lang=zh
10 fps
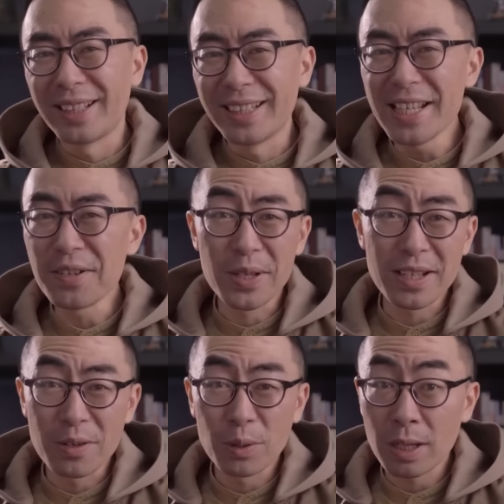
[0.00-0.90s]
你有在
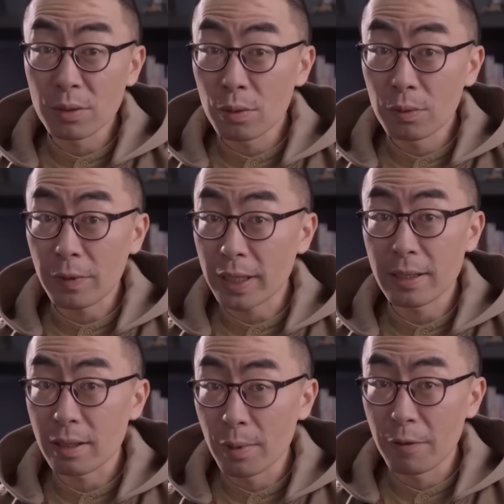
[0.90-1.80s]
生活当中发
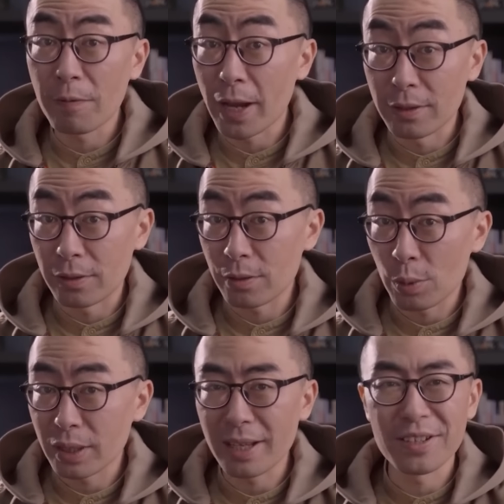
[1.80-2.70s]
现什么反直
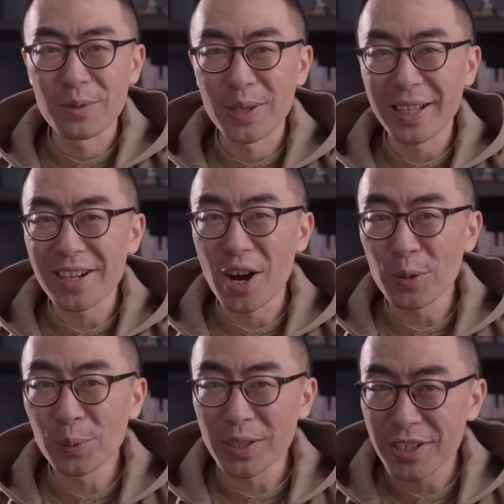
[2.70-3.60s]
觉，但是却更好
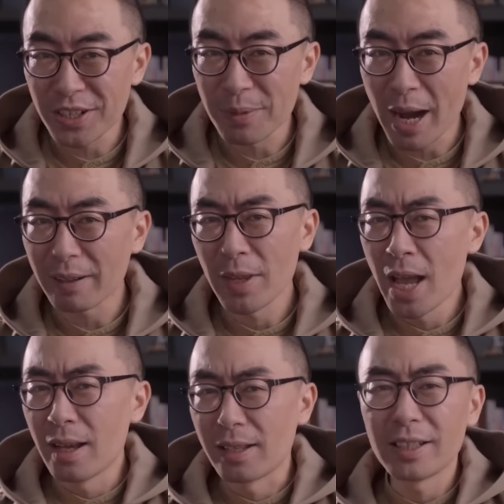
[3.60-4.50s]
用的设计吗？
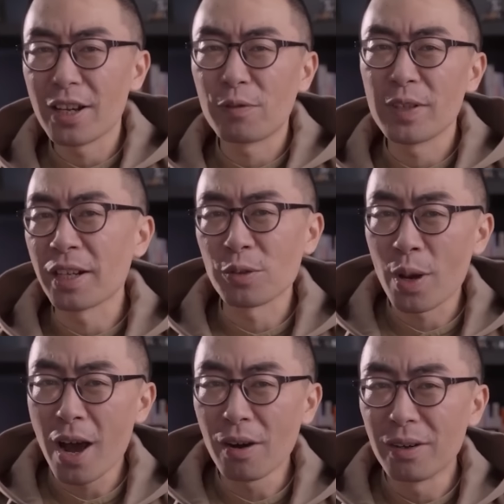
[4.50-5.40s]
一定要分享出
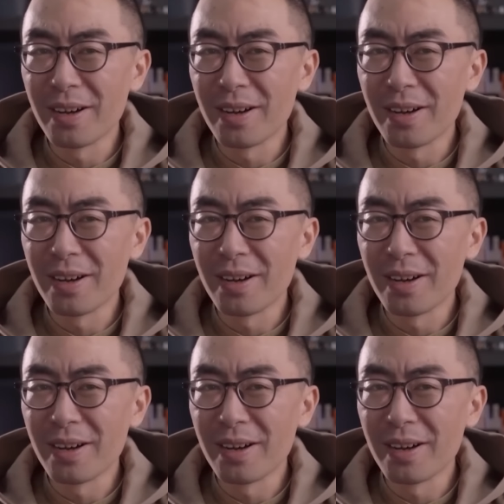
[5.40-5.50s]
来哦！